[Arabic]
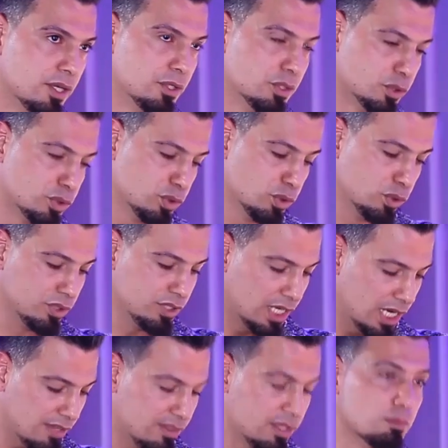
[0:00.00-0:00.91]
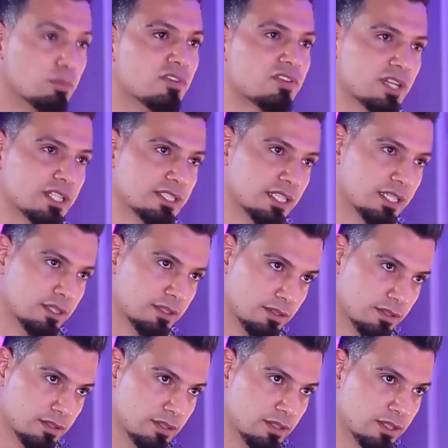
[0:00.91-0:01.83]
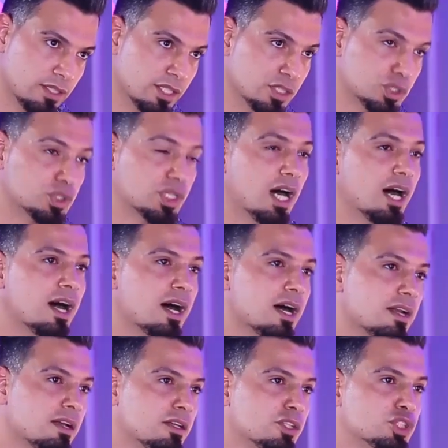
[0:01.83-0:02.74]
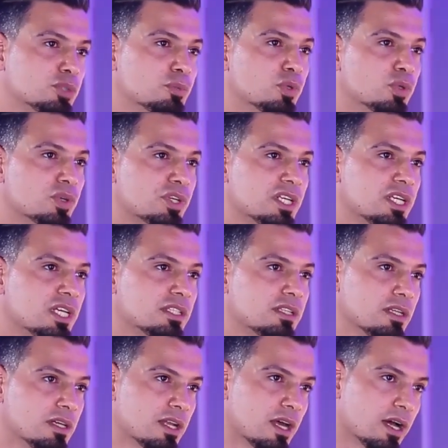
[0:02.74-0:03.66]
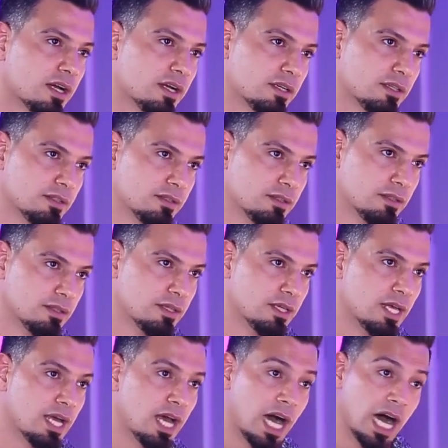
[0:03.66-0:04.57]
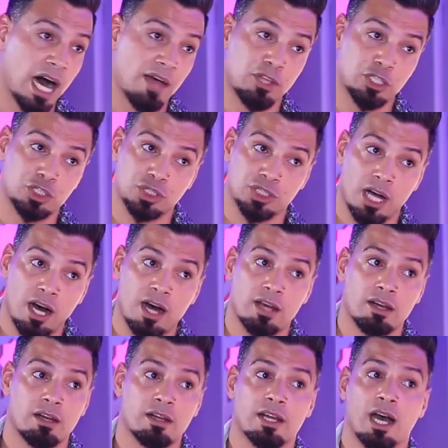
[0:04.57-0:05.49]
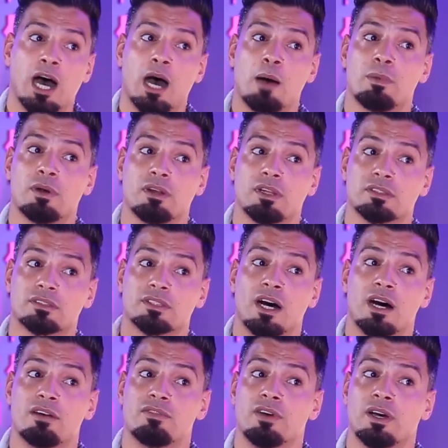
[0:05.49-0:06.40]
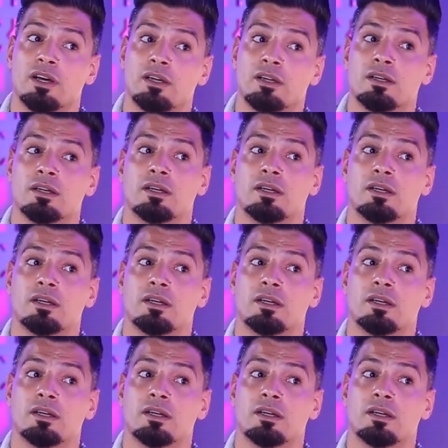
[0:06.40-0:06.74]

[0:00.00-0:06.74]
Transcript: ان تكون هذه المفرده شعار لجمهوريه العراق هذا الشعار اللي عابر للطائفه